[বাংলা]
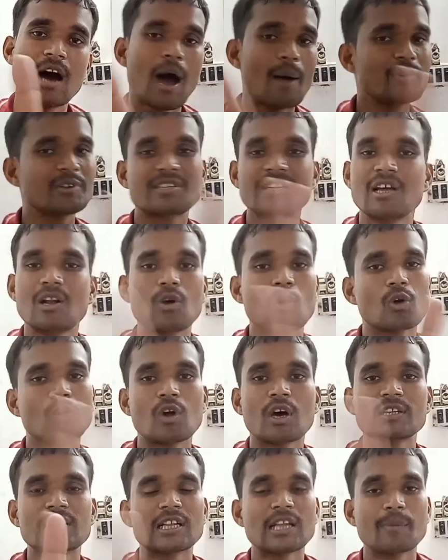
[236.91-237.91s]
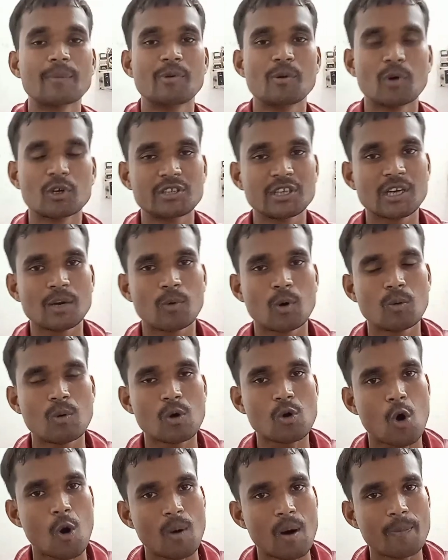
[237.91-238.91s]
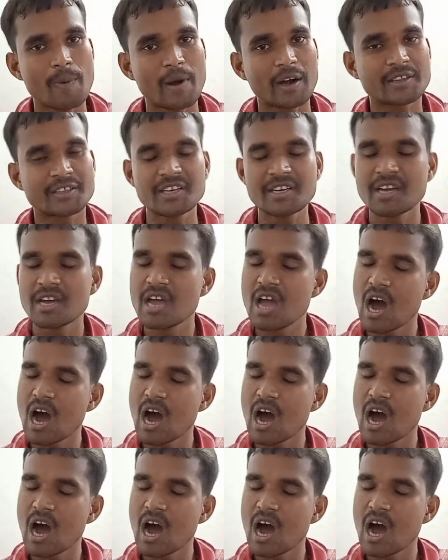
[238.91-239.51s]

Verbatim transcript: আমি সে লোক নয় দাদা বিভাসজিকে বলবো ক্ষমা প্রার্থী